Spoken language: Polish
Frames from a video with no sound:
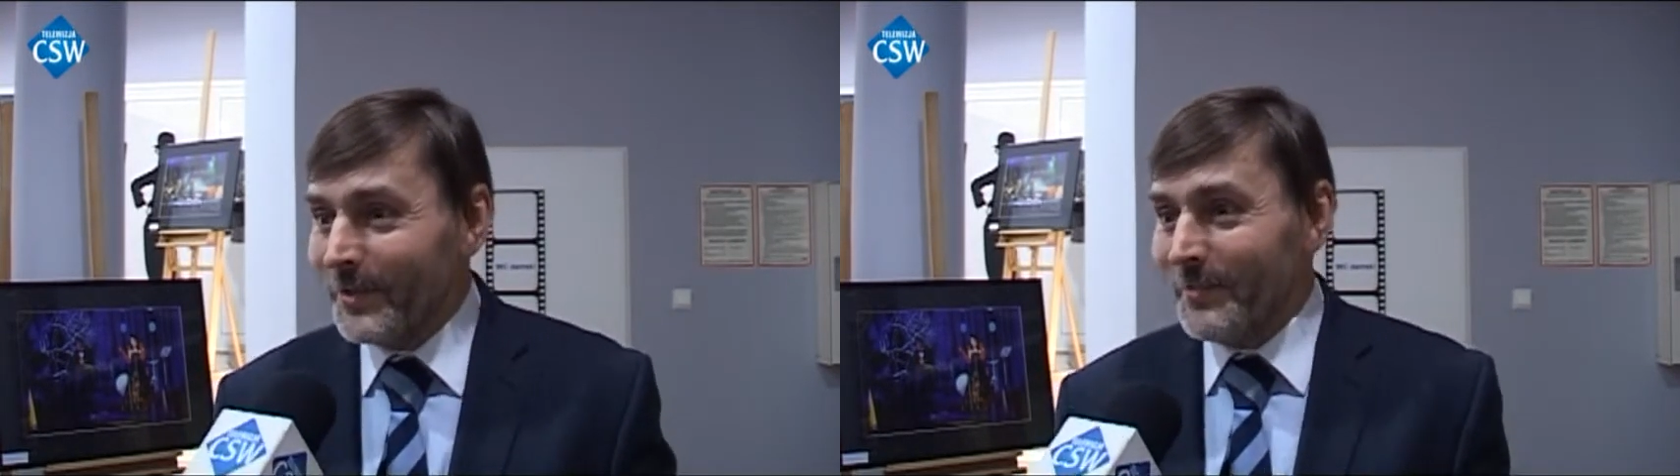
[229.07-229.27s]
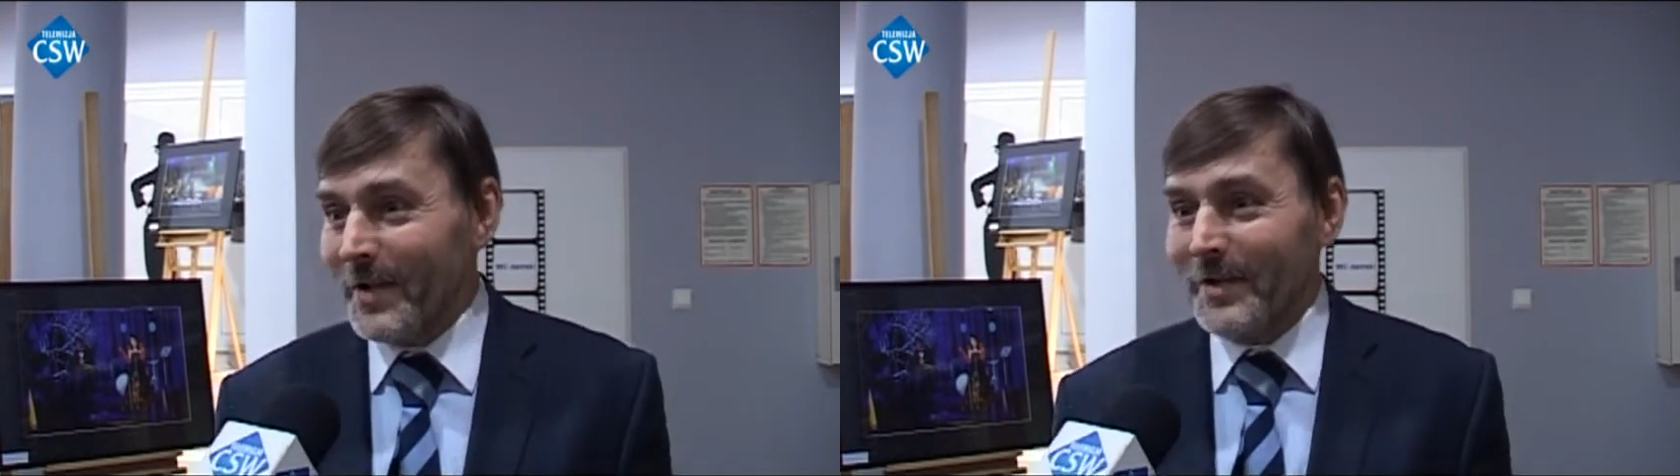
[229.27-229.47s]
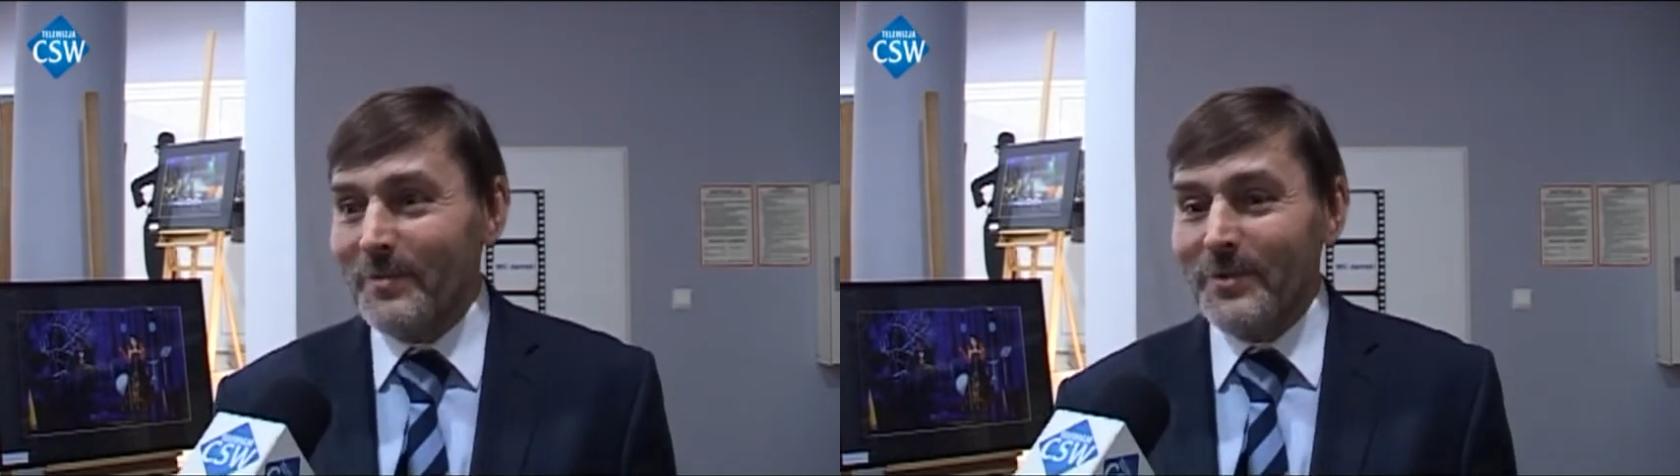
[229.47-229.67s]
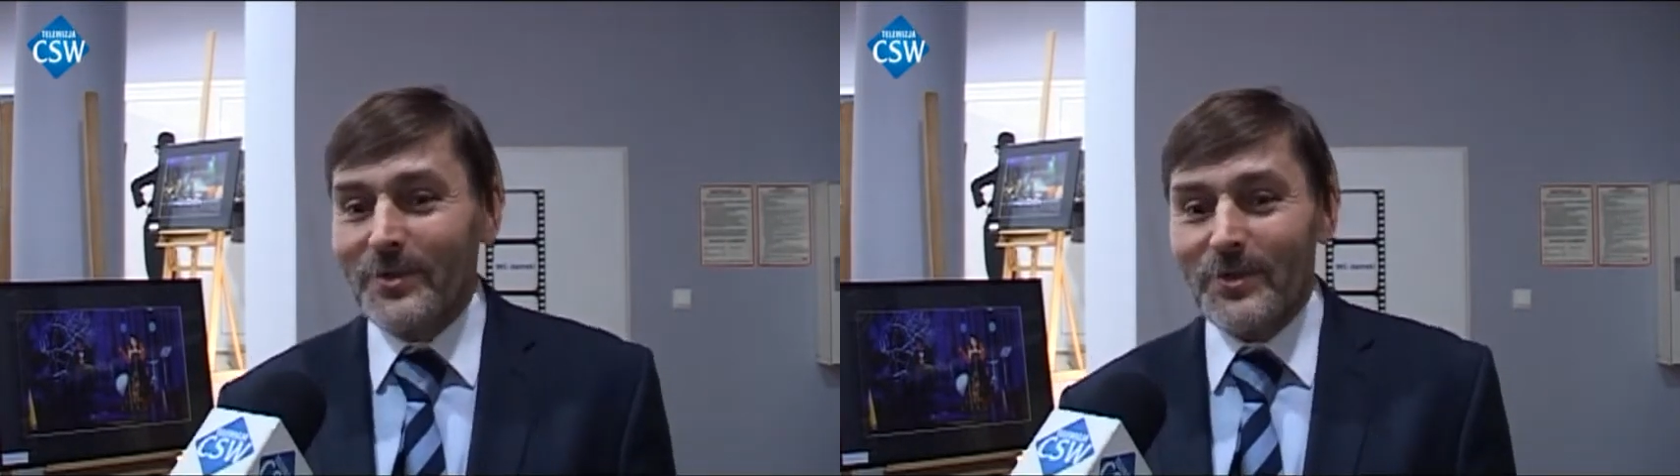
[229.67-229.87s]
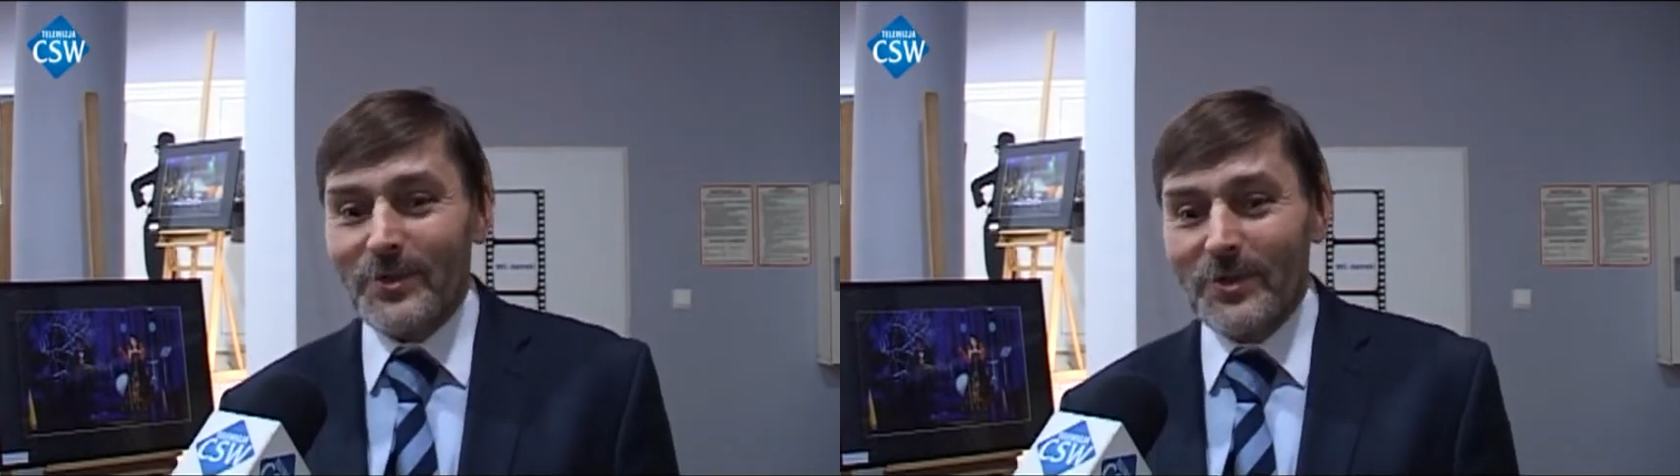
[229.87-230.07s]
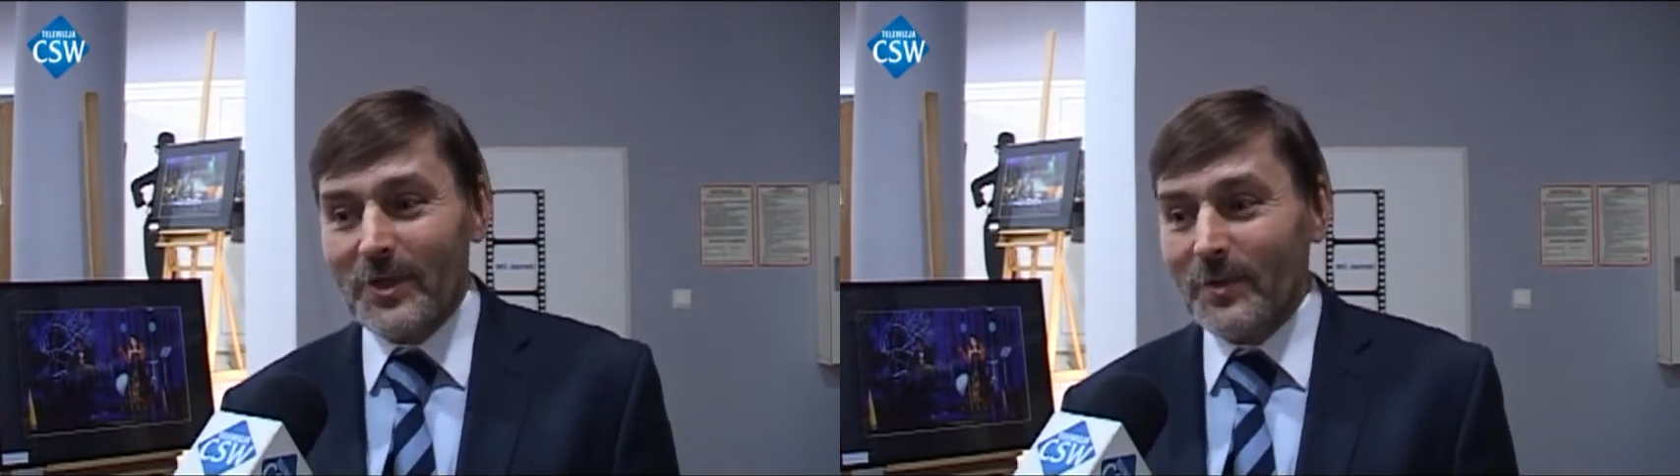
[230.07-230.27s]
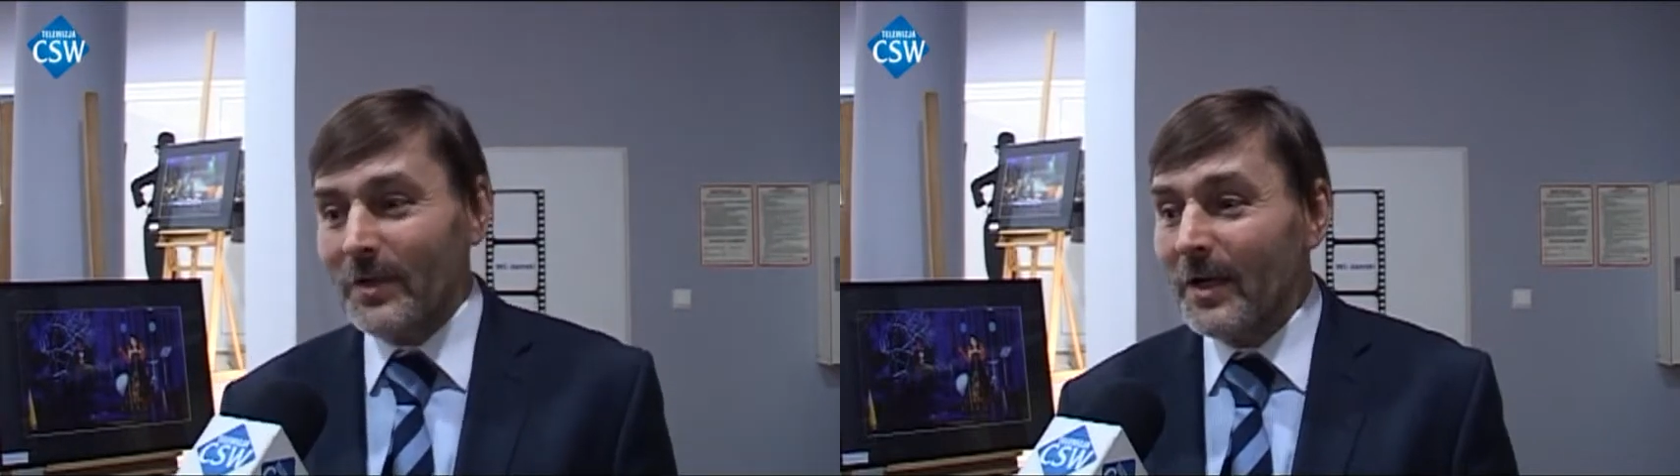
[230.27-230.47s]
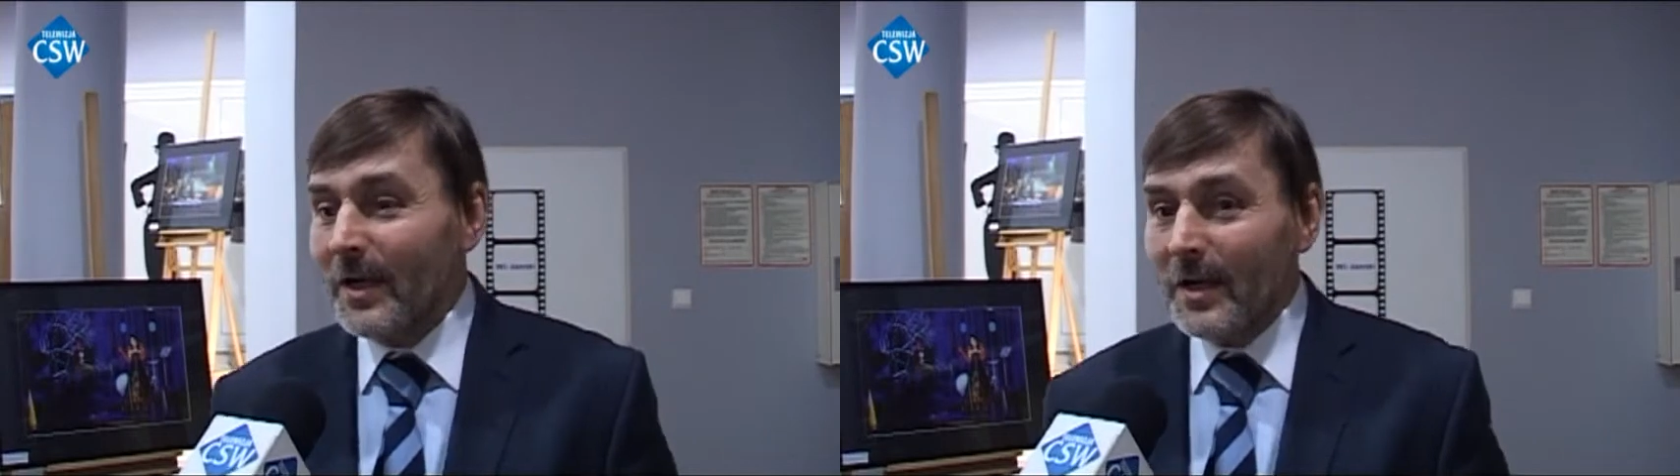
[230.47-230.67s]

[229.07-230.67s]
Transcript: normalnie będzie coś się działo,